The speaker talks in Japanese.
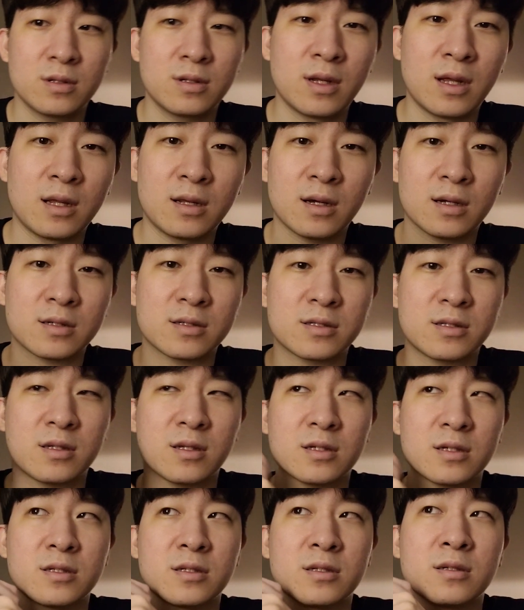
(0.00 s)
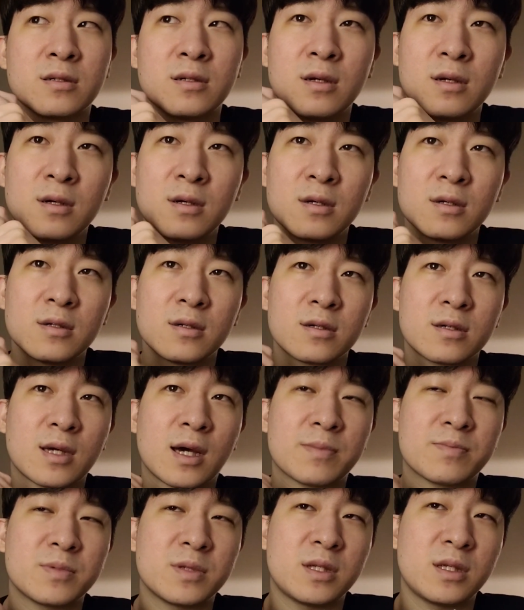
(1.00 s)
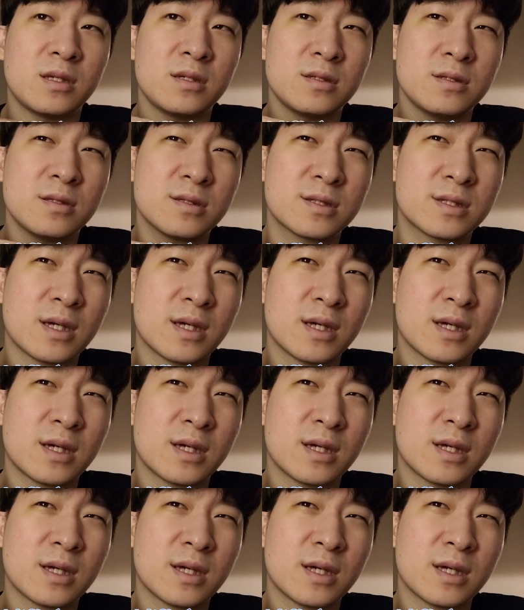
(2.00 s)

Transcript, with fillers: 連絡してたし、キャプテン